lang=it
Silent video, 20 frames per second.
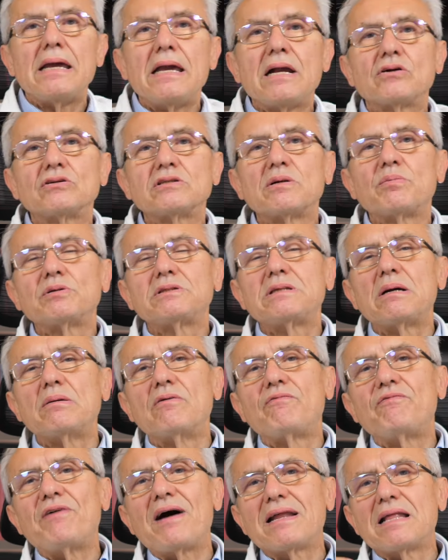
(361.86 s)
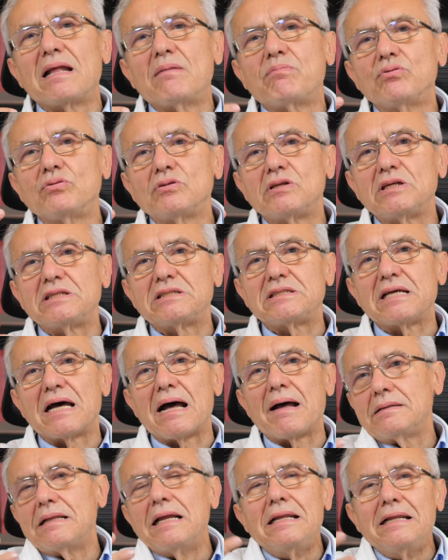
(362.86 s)
E cosa possiamo fare dal punto di
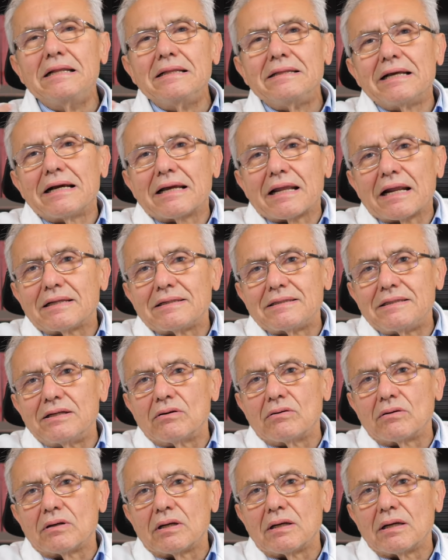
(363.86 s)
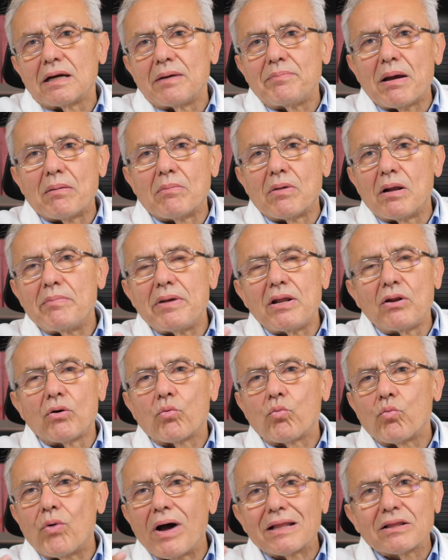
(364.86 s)
vista dell'integrazione? Abbiamo
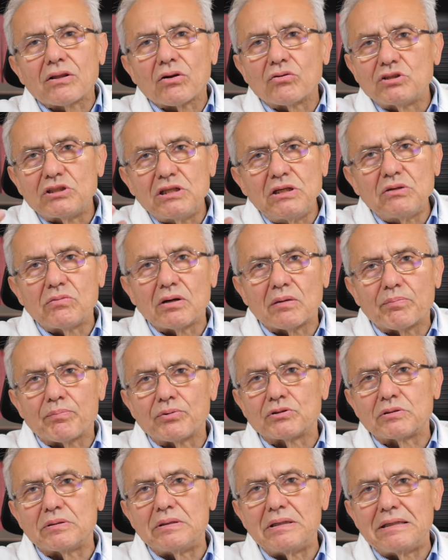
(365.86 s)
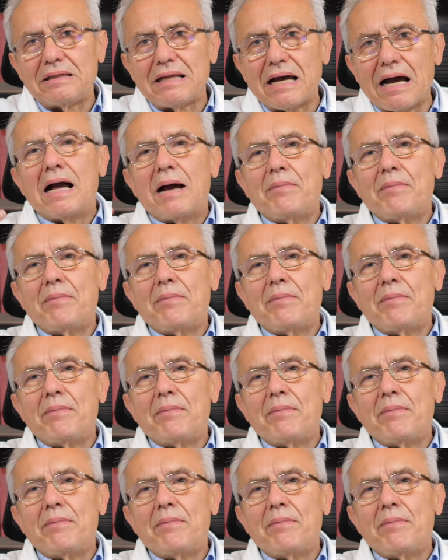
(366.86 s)
almeno 4-5 possibilità.